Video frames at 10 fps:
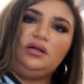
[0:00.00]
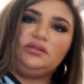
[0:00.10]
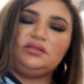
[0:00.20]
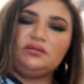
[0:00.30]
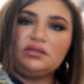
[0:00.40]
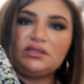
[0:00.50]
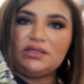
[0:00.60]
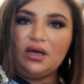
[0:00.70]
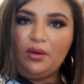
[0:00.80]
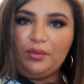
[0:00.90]
Altında
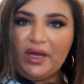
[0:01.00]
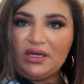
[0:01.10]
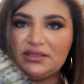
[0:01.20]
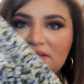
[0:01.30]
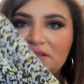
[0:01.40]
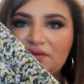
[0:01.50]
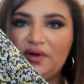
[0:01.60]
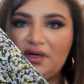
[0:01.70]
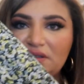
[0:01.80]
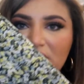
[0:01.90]
siyah bir
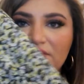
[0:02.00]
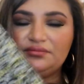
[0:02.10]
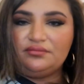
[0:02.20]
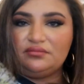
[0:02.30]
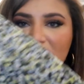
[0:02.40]
astarı var.